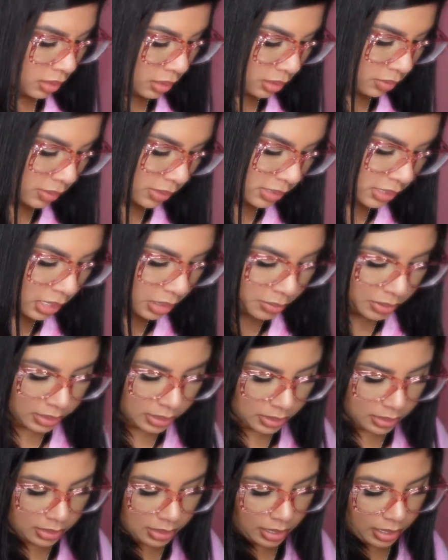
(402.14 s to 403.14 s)
Y básicamente
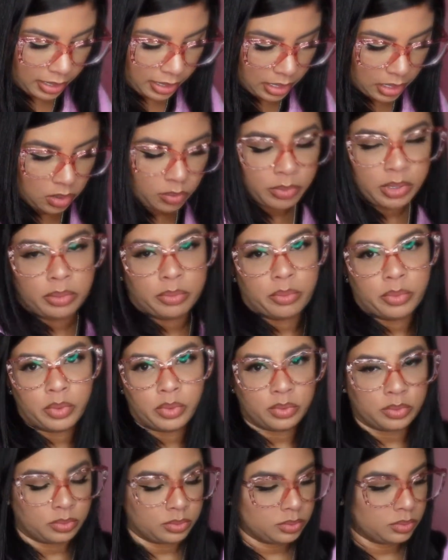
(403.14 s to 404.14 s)
traía lo mismo,
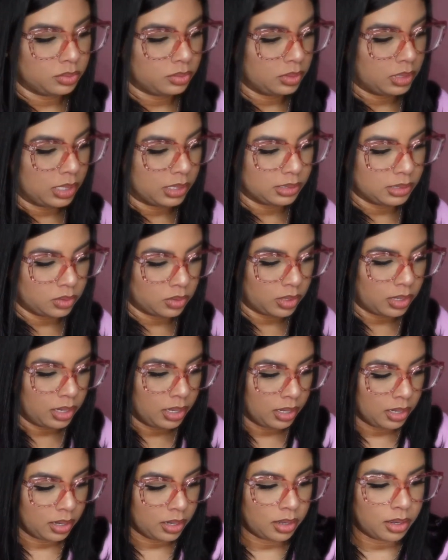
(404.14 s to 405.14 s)
casi todas
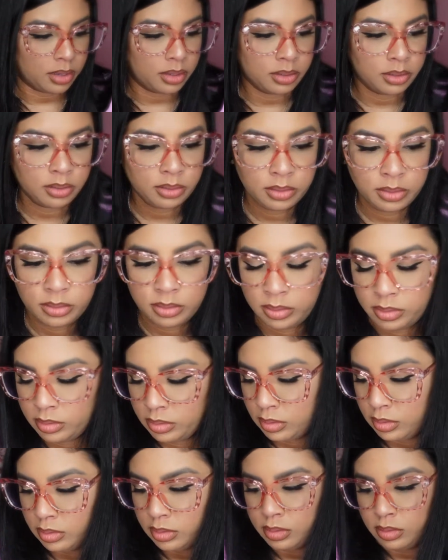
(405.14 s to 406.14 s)
las cajas.
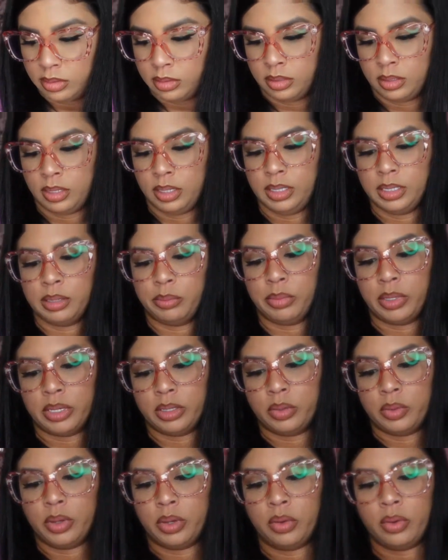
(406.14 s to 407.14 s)
Y también
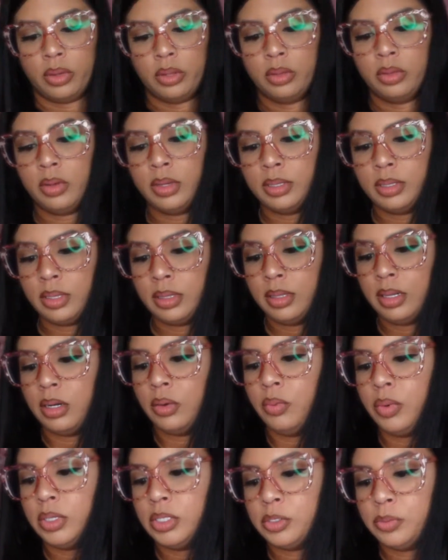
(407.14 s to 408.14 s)
estuve cogiendo estas de
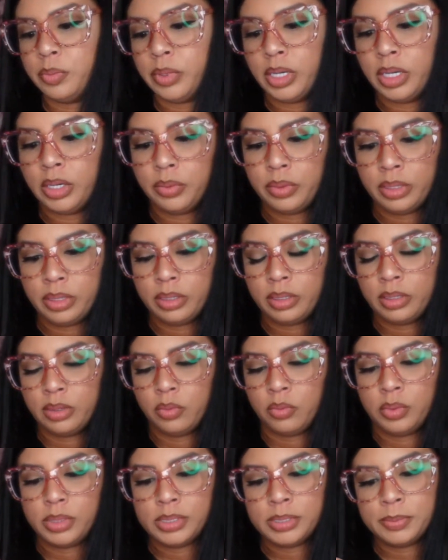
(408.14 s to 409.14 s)
Raspberry,
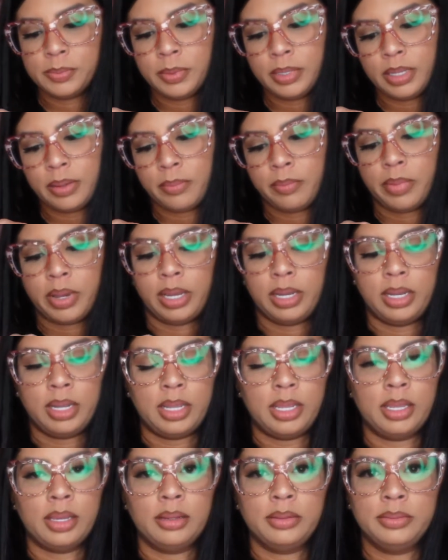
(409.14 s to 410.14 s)
Wispy,
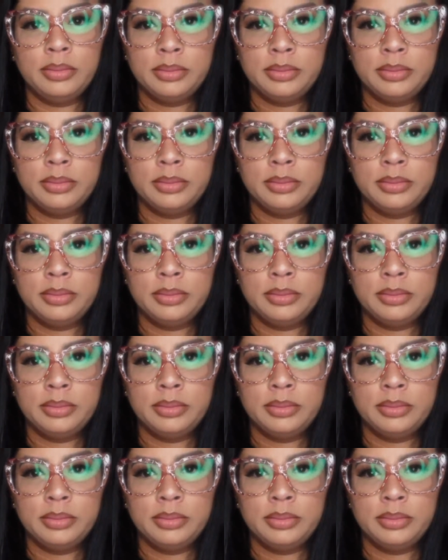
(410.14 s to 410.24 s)
Vainilla.